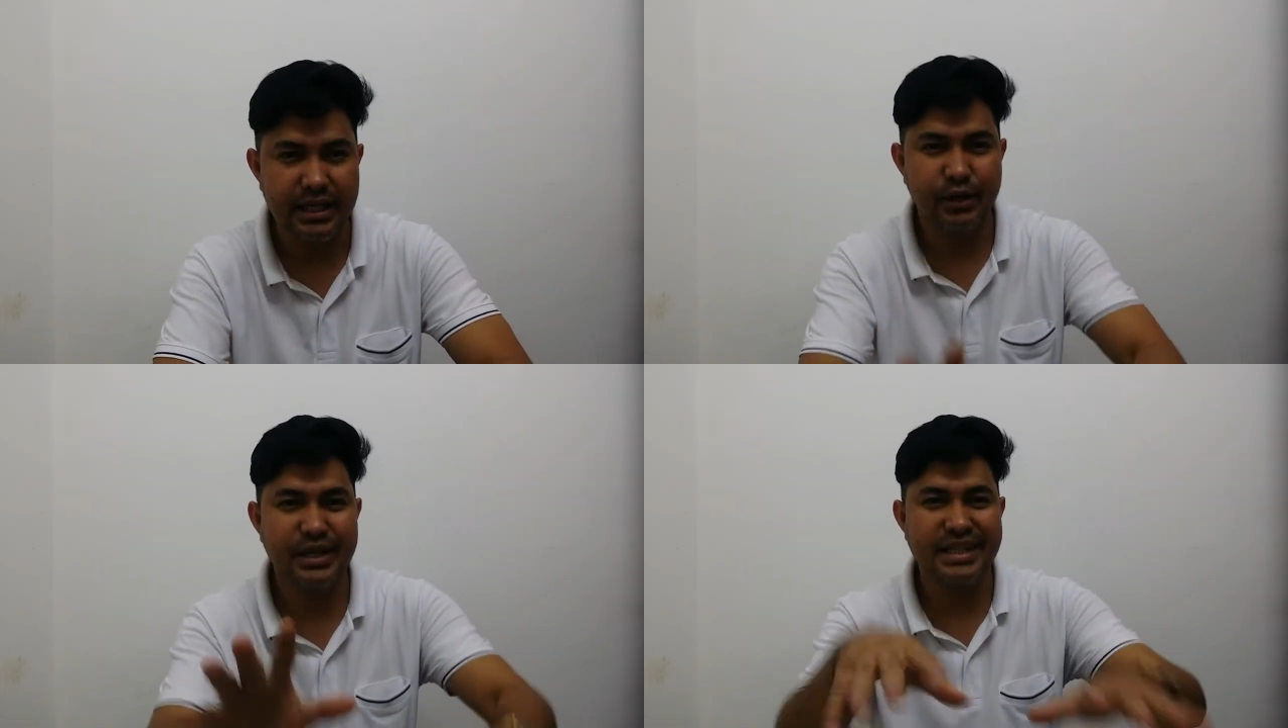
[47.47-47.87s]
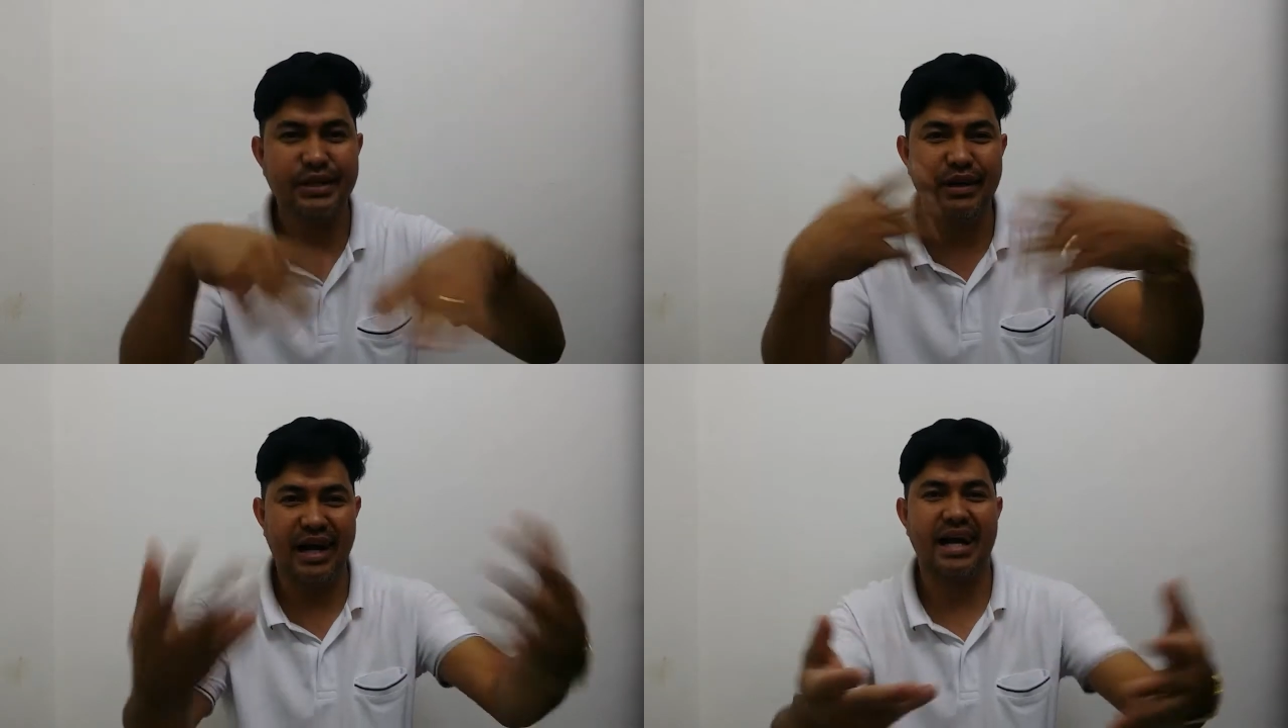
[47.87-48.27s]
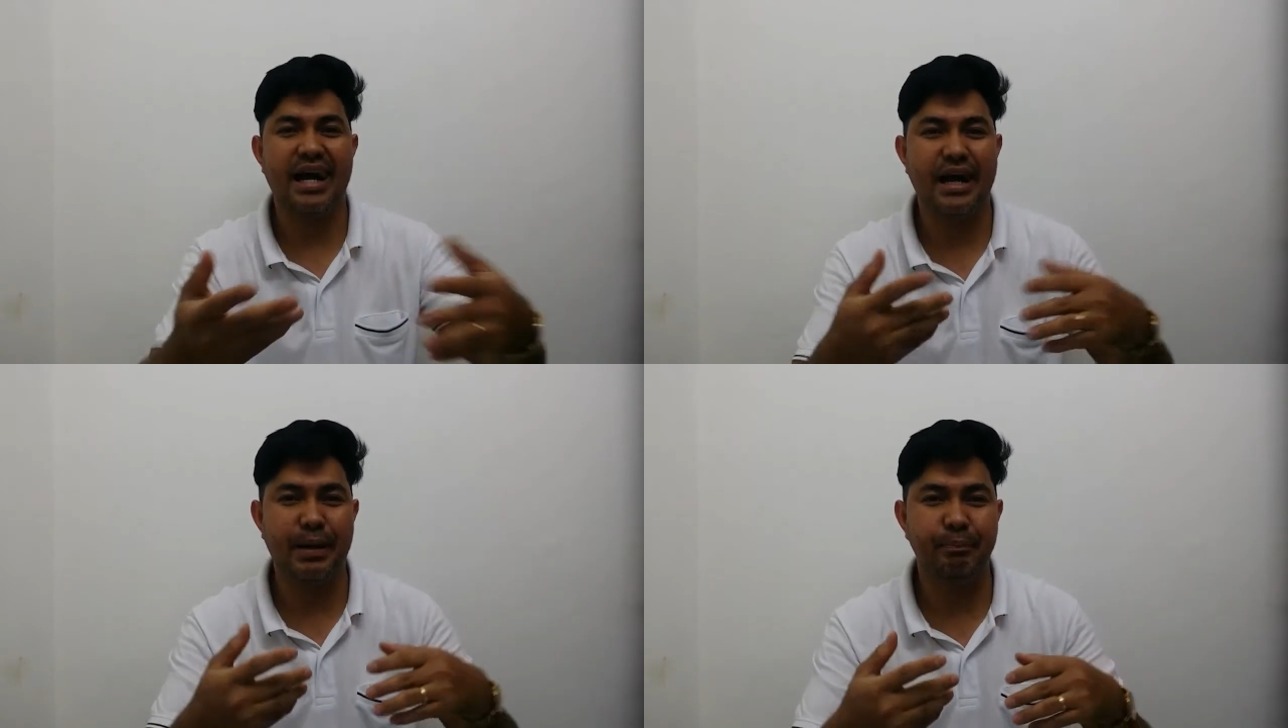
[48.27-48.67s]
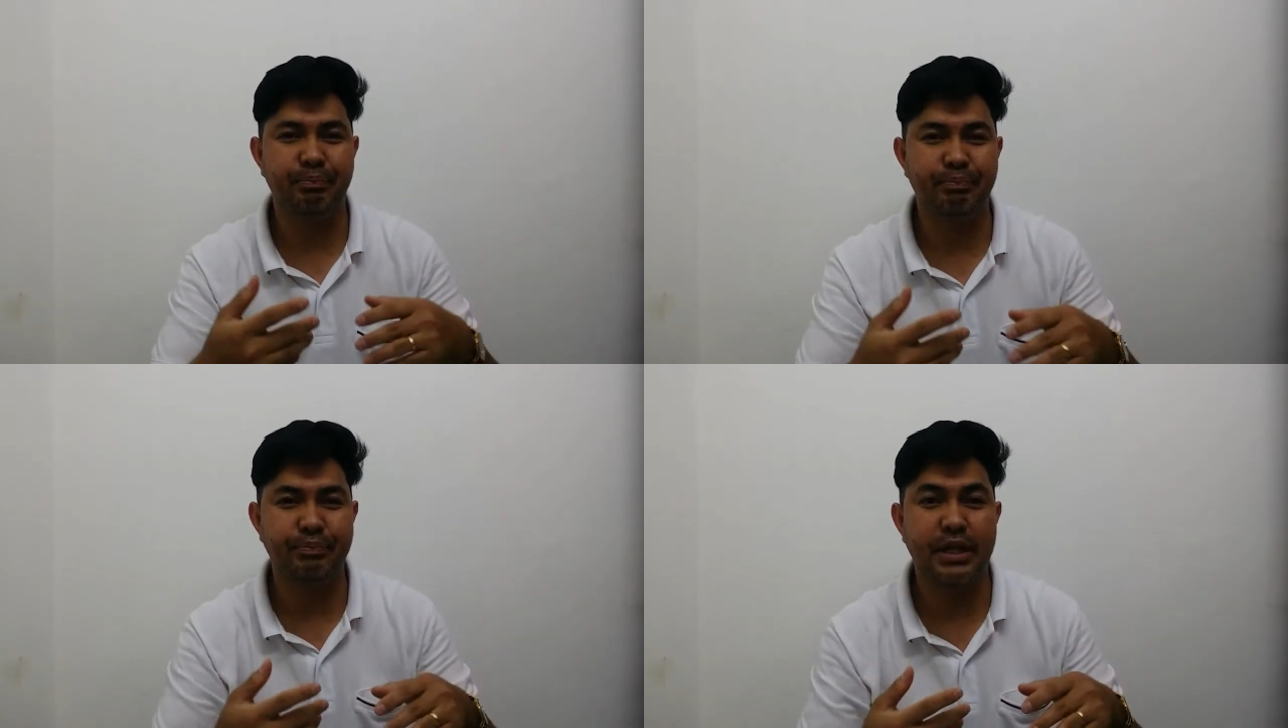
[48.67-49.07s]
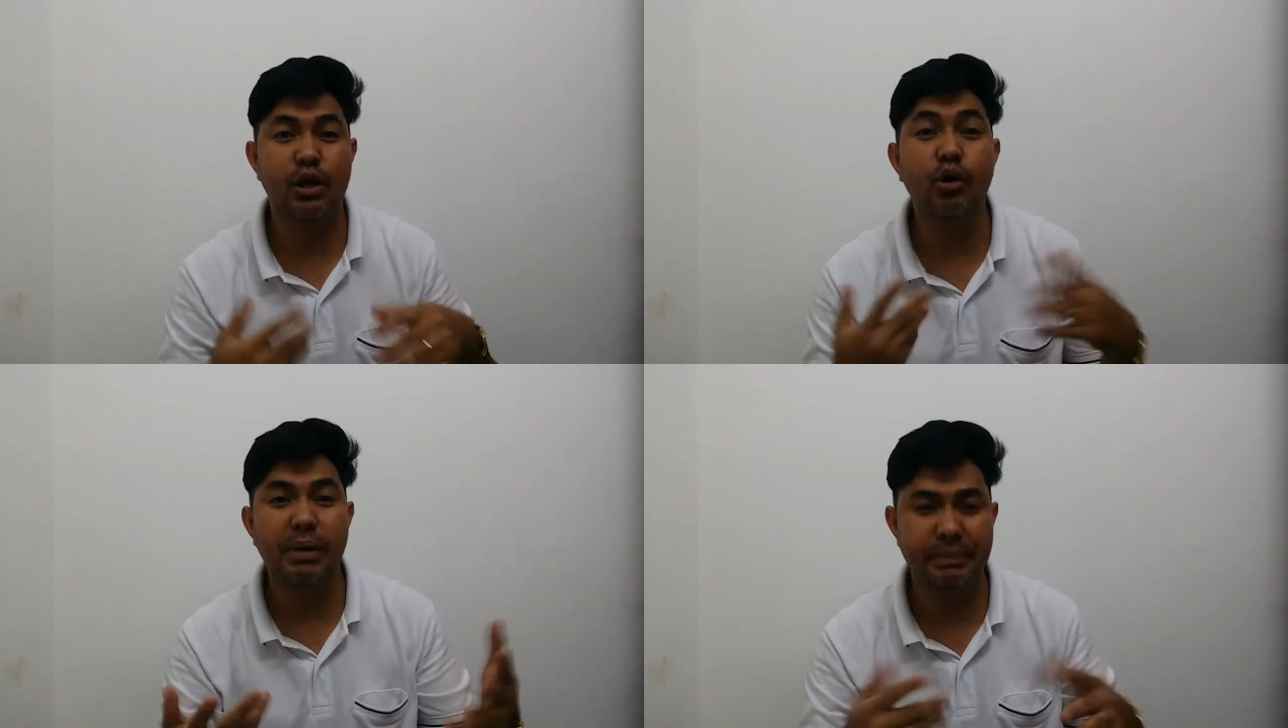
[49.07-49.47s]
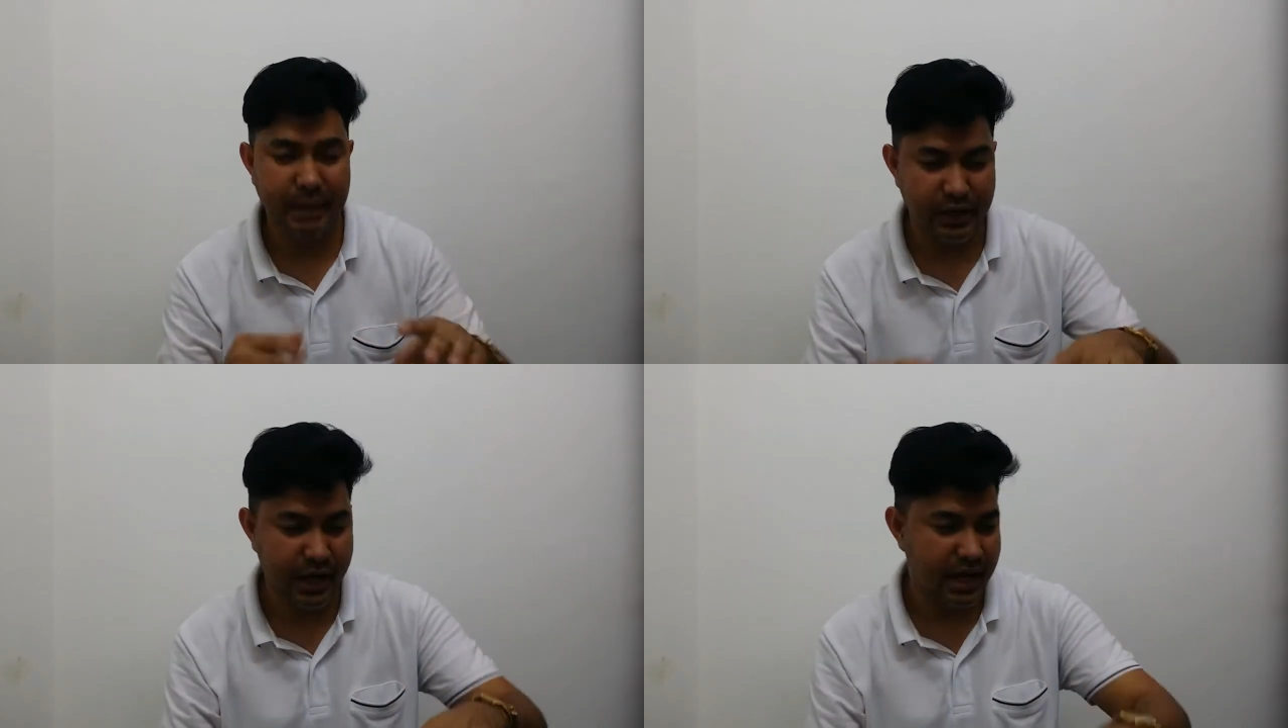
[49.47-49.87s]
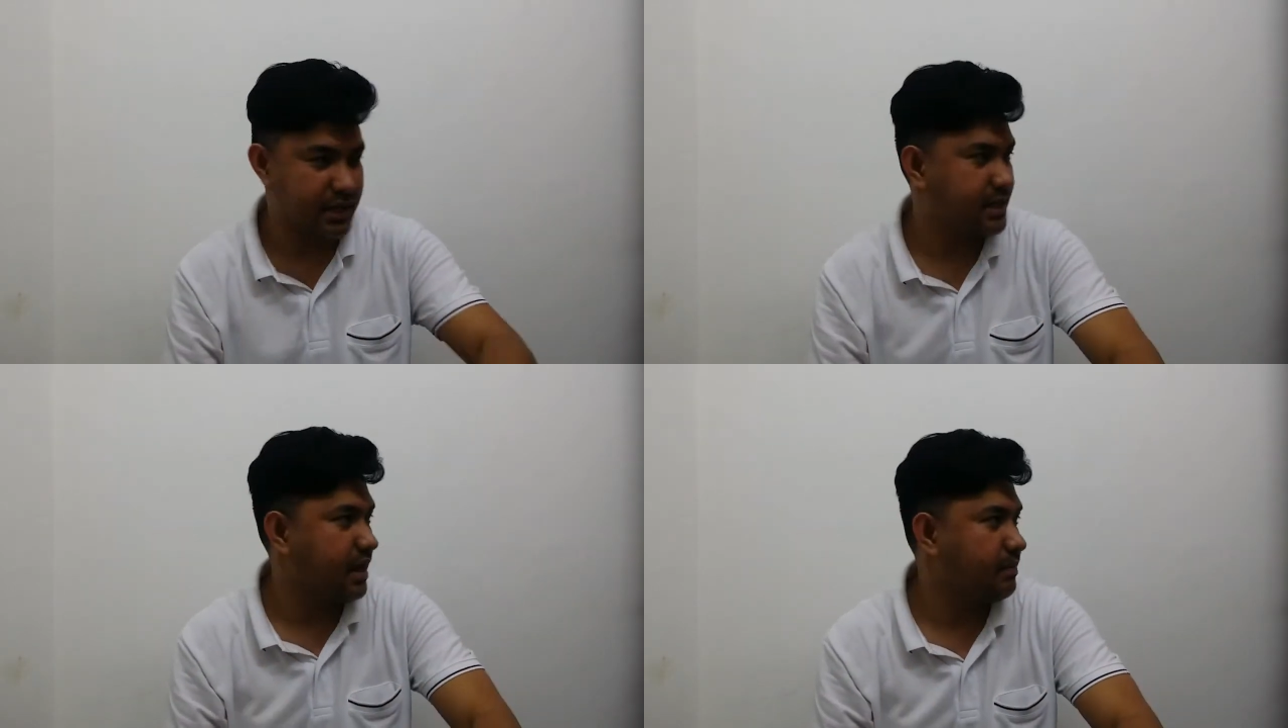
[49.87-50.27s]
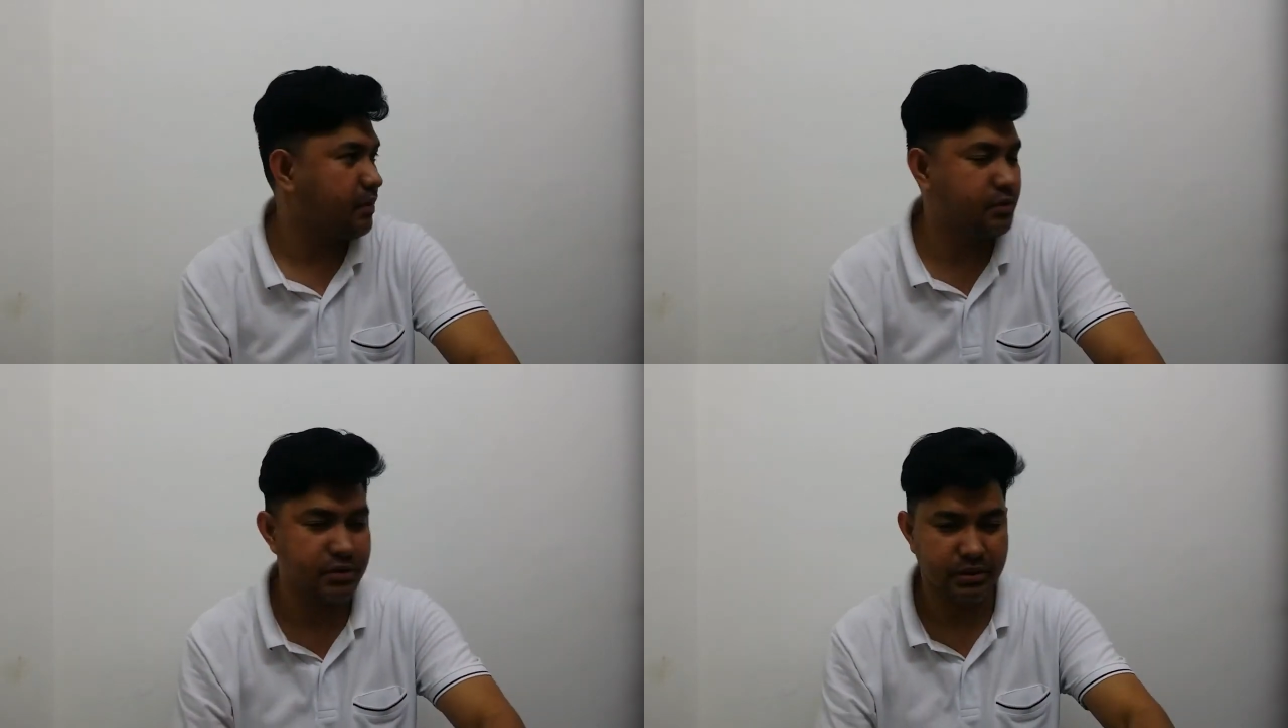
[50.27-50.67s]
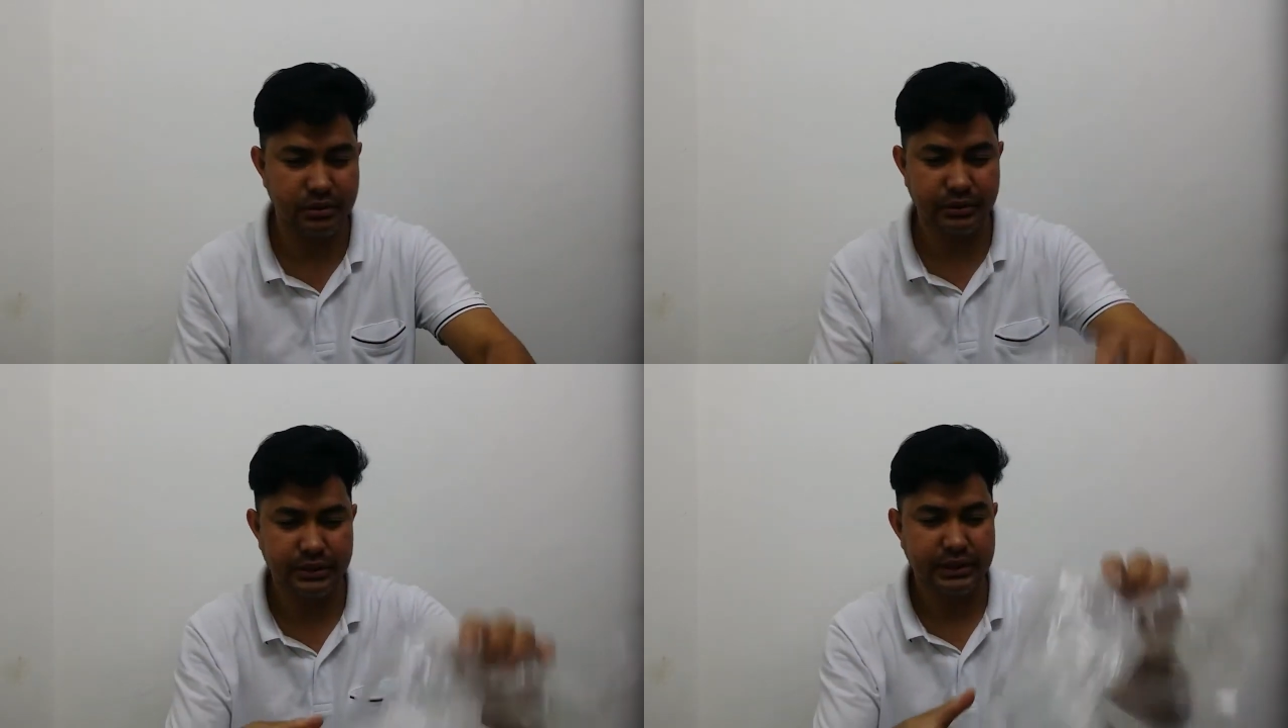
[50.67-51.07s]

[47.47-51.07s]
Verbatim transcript: Ulitin ko nga, um, lowbat pala yung aking cellphone so